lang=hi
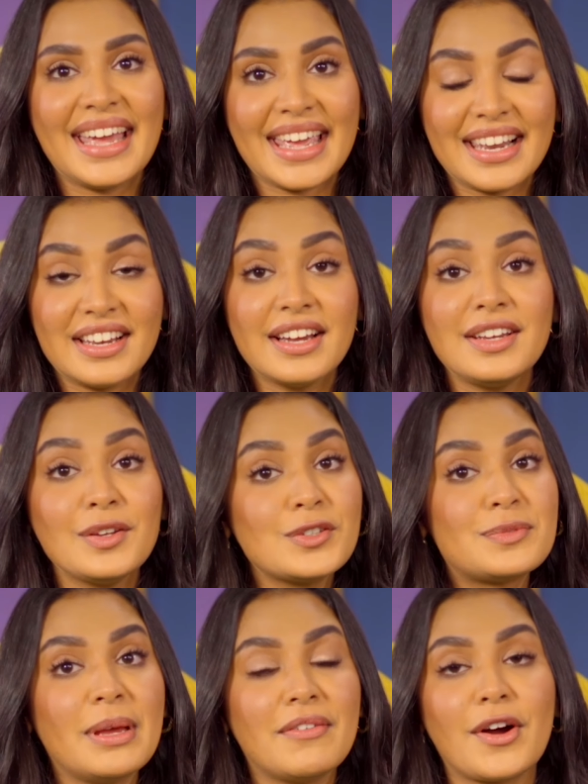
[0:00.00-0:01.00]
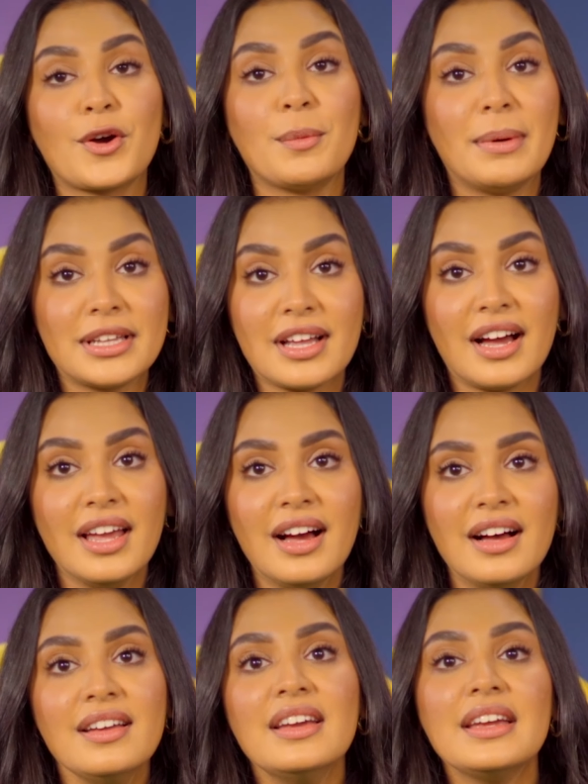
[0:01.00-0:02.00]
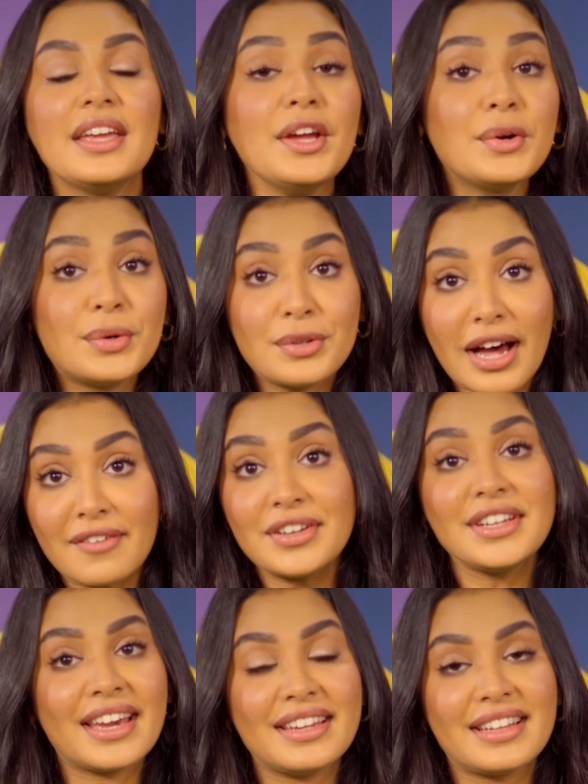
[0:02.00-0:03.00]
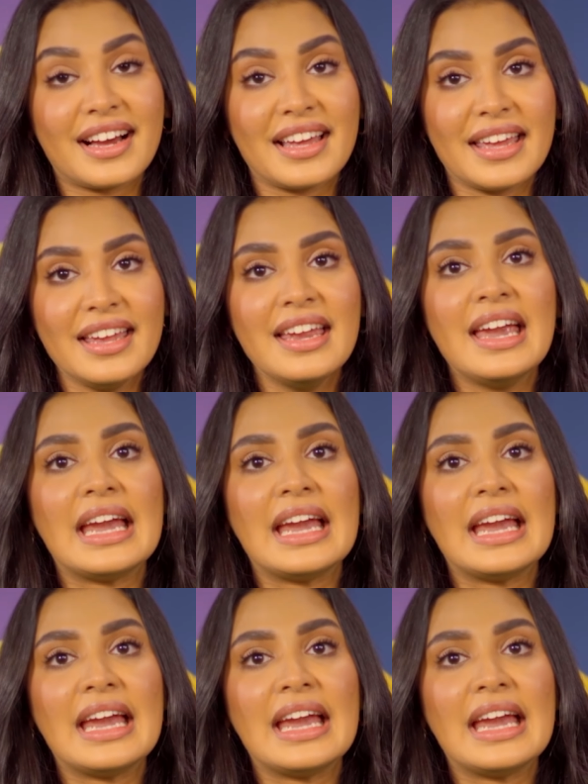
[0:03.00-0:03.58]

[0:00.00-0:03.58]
एलिया ने उस बेवा को बताया कि खुदावन कहता है